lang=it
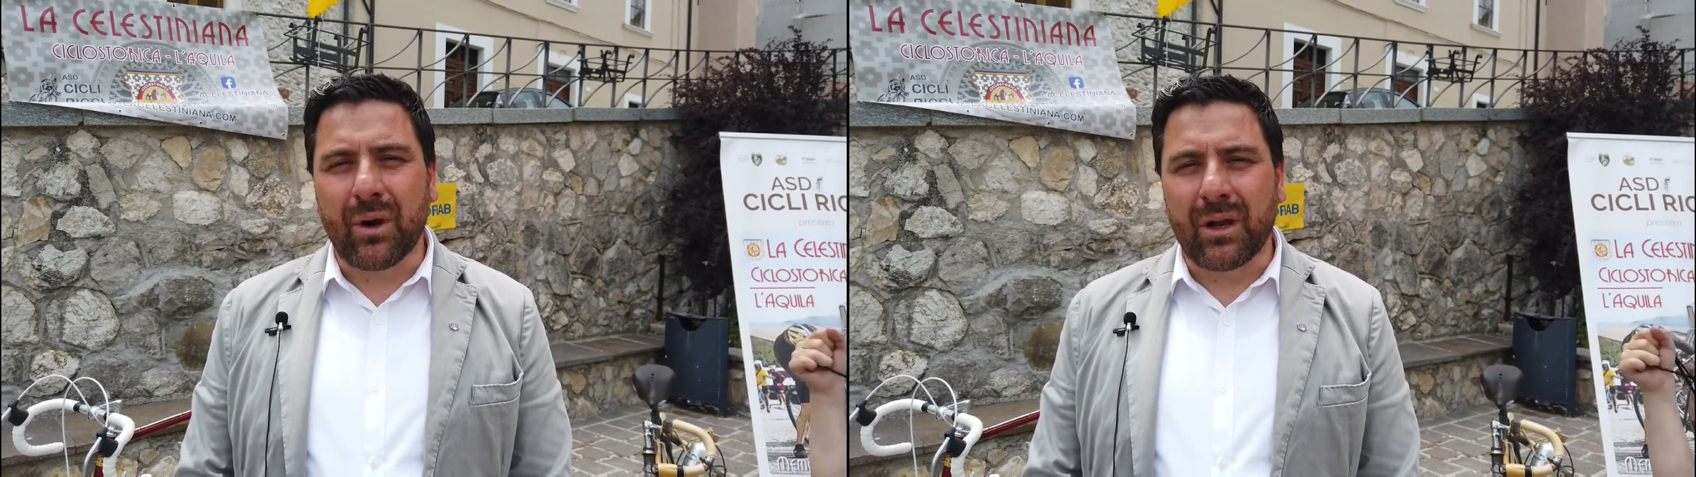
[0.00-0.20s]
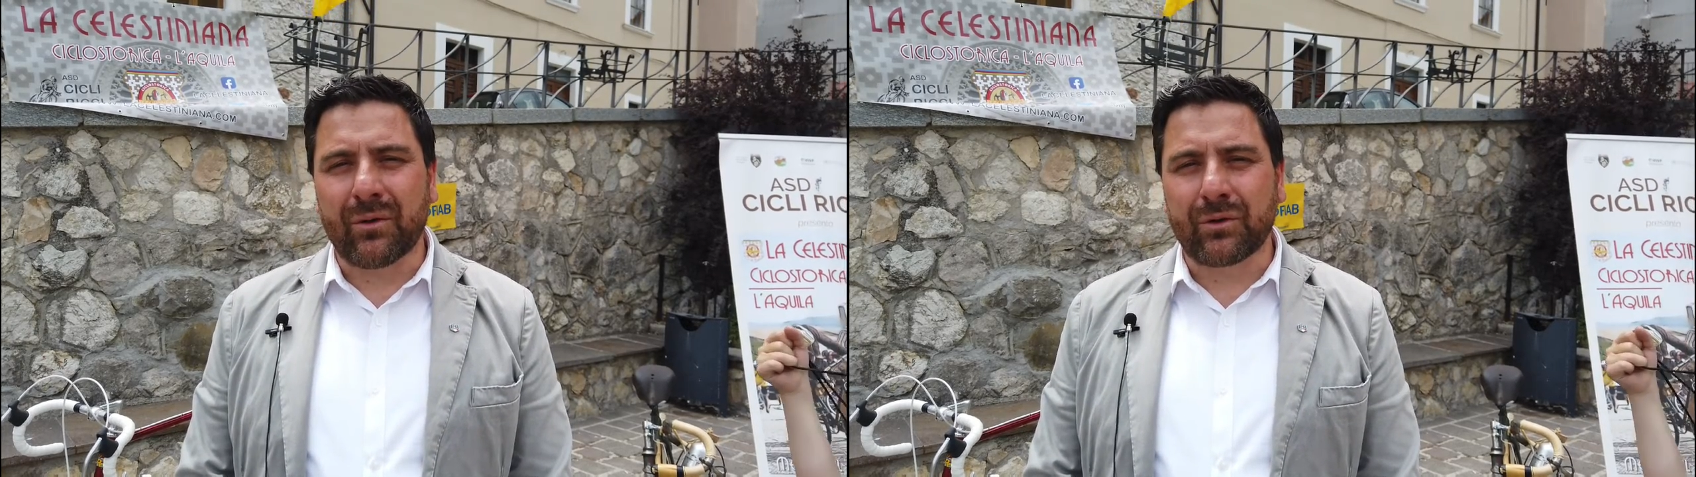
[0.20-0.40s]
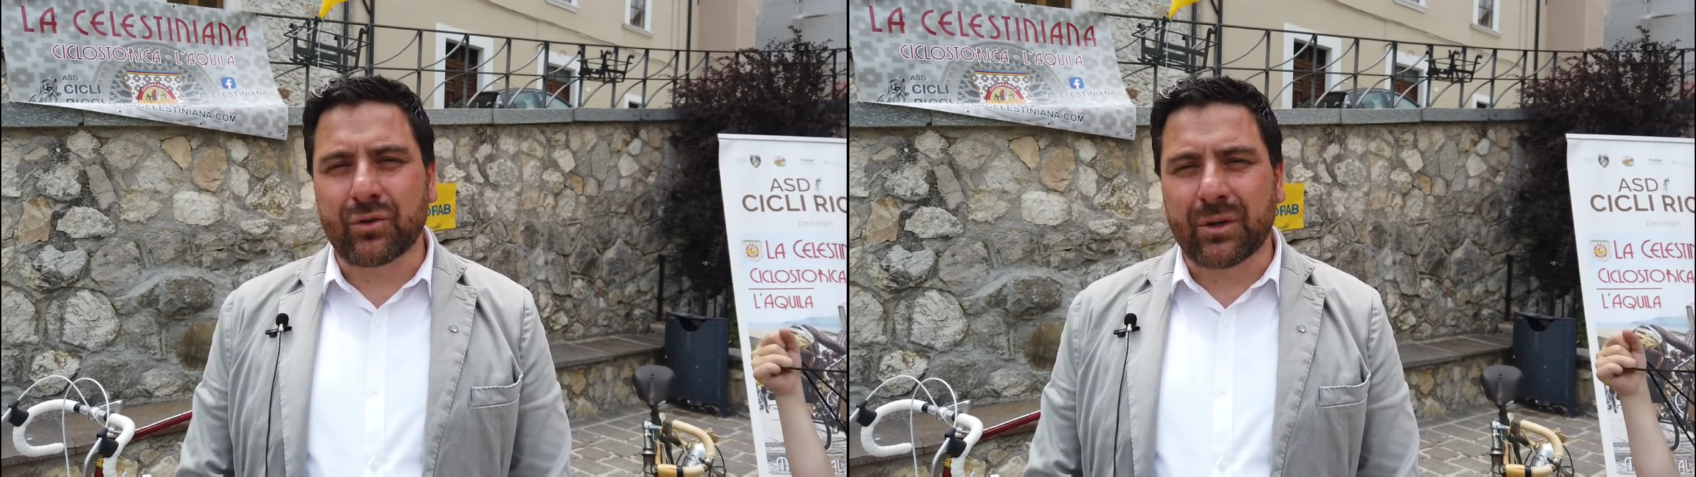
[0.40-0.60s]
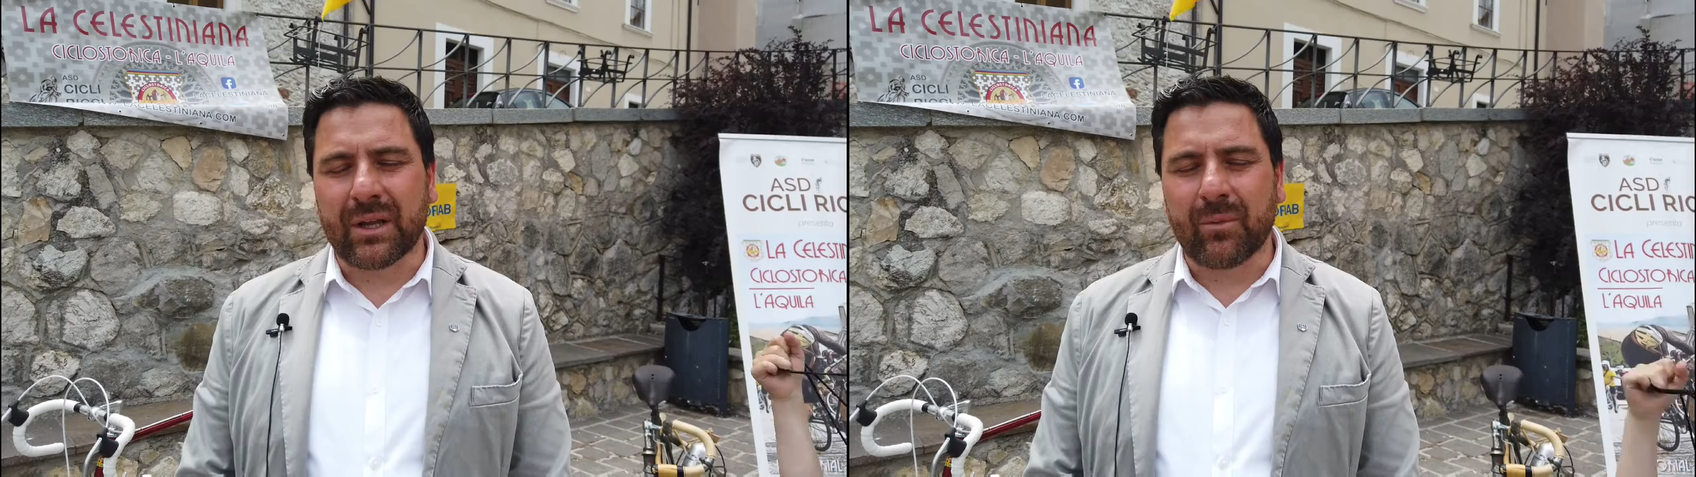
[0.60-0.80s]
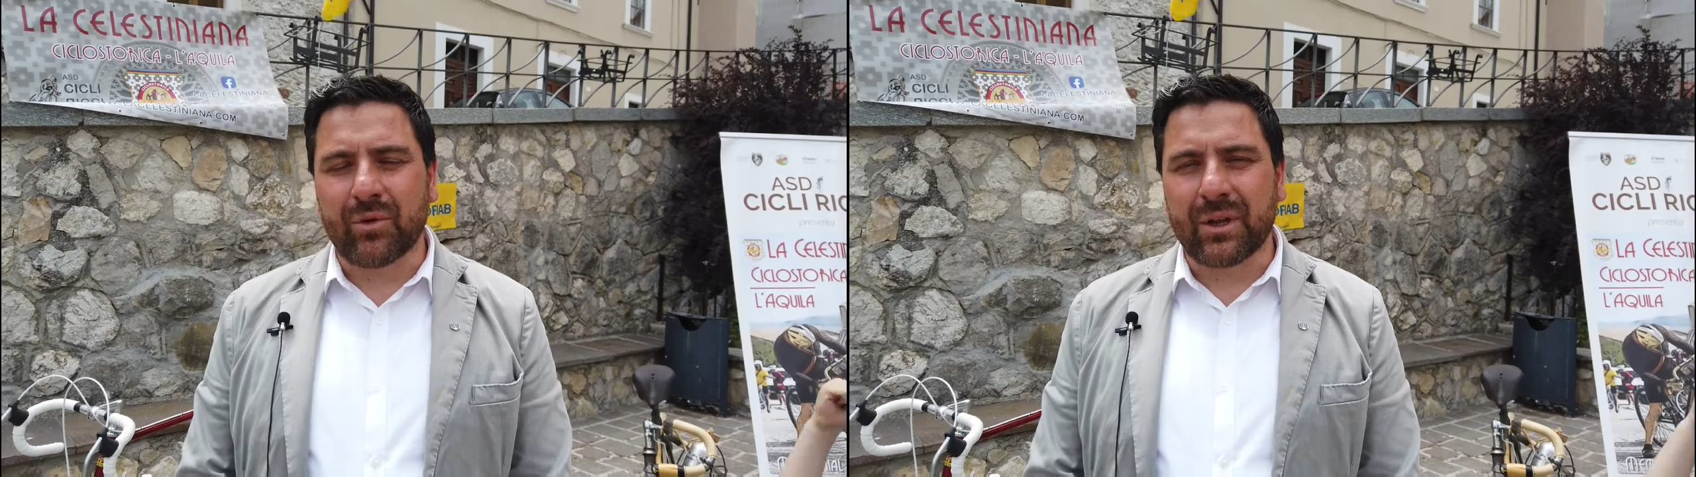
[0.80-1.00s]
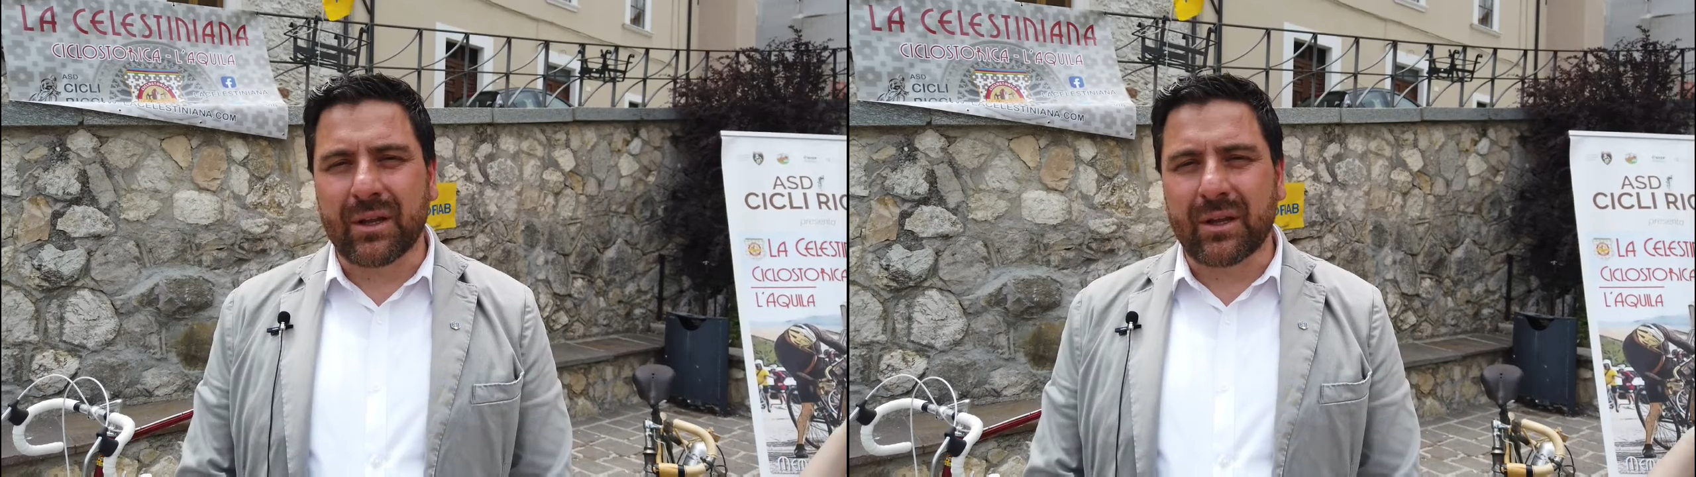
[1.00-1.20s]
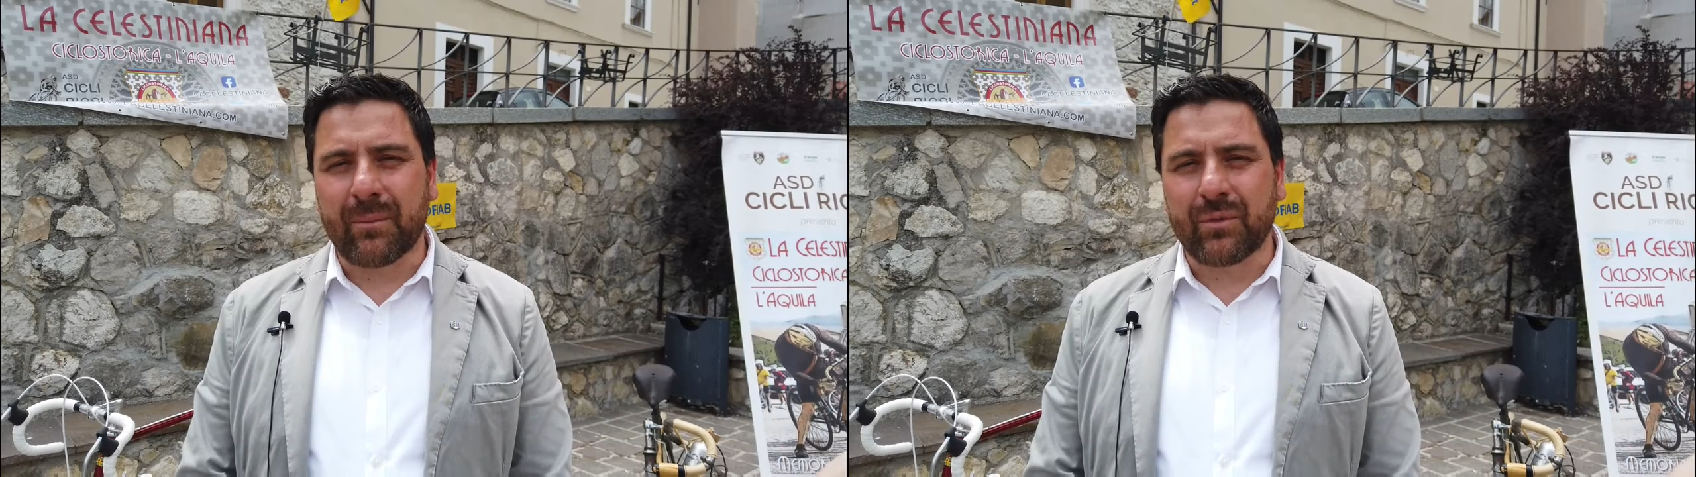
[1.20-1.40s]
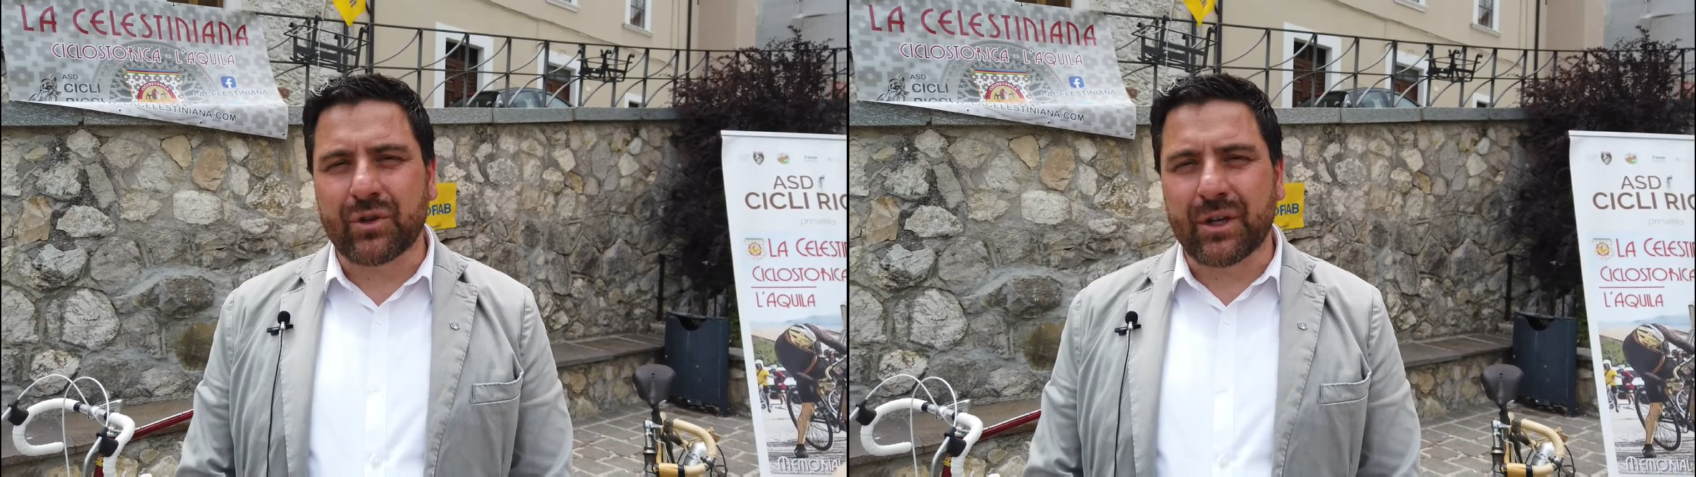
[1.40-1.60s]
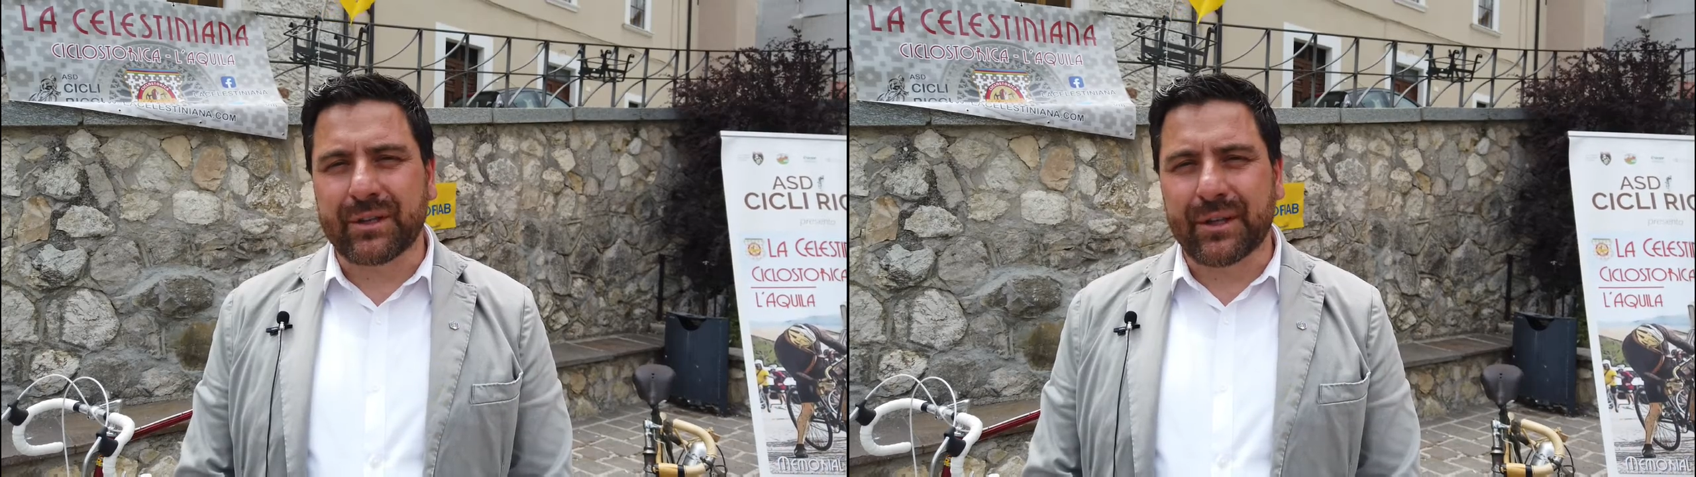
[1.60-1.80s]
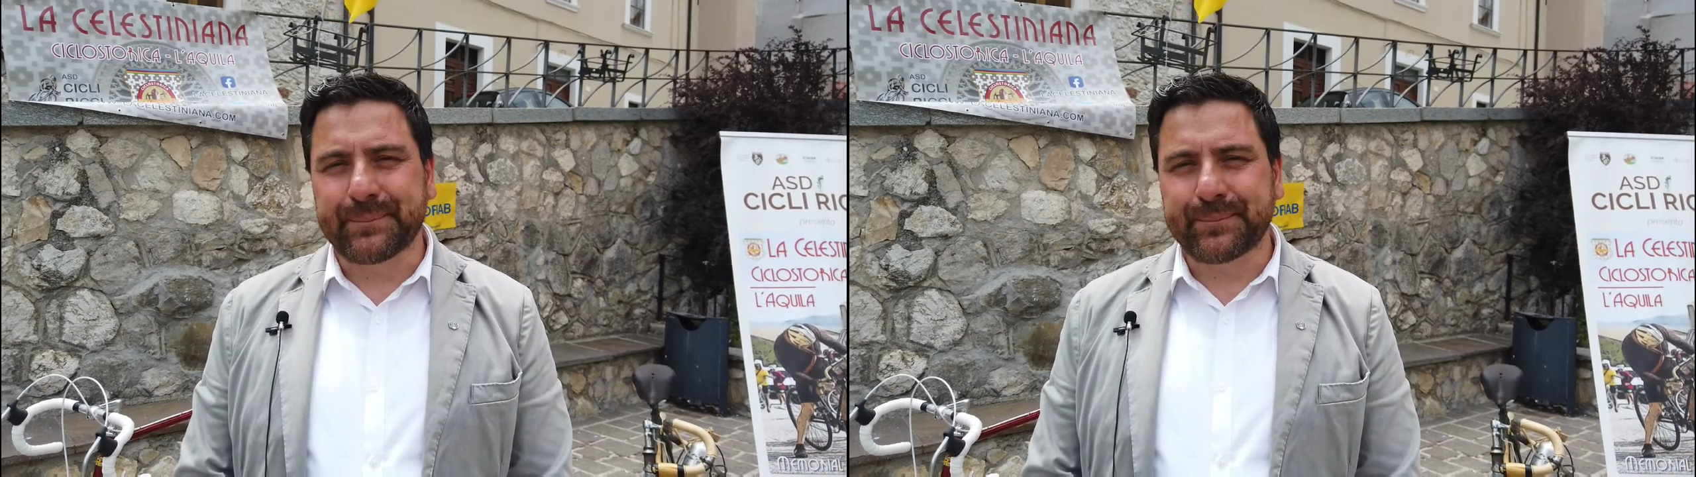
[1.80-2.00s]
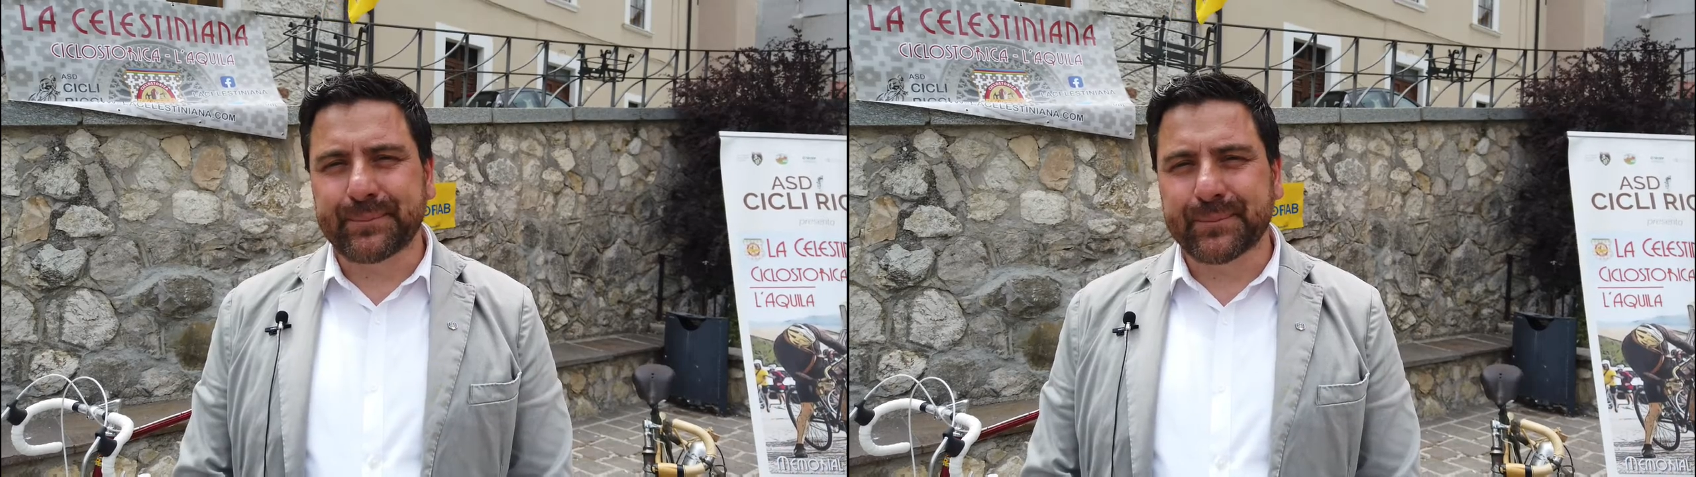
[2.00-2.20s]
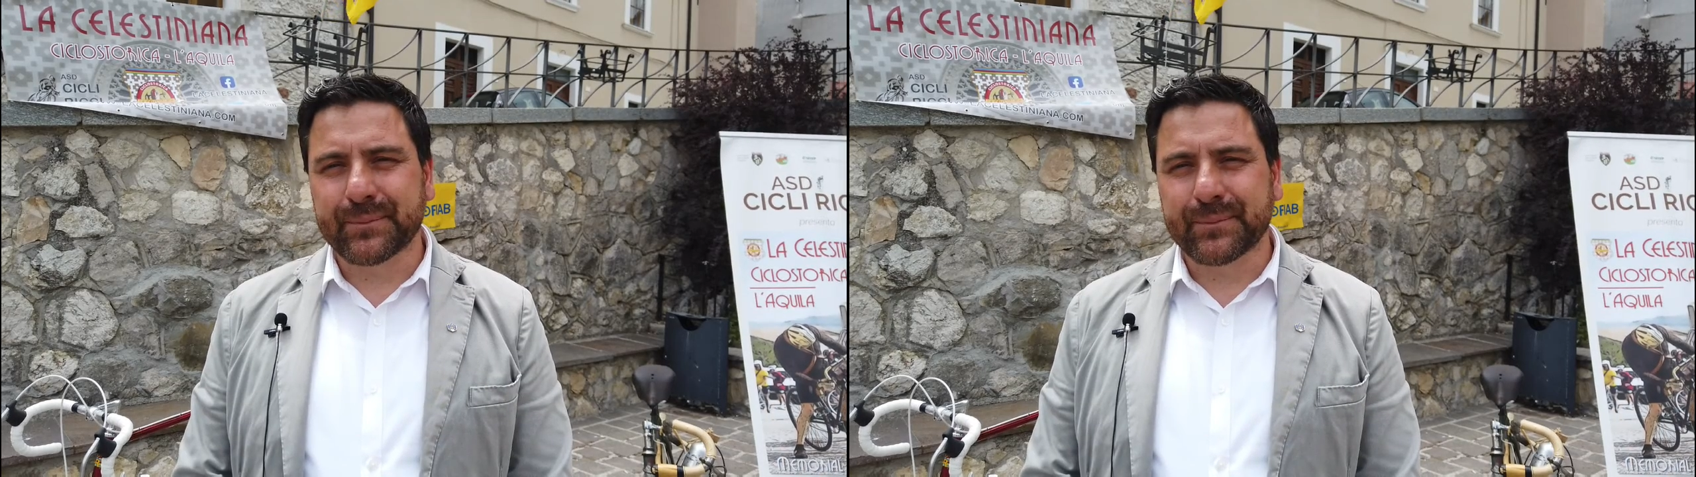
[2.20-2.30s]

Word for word: la giornata mondiale della bicicletta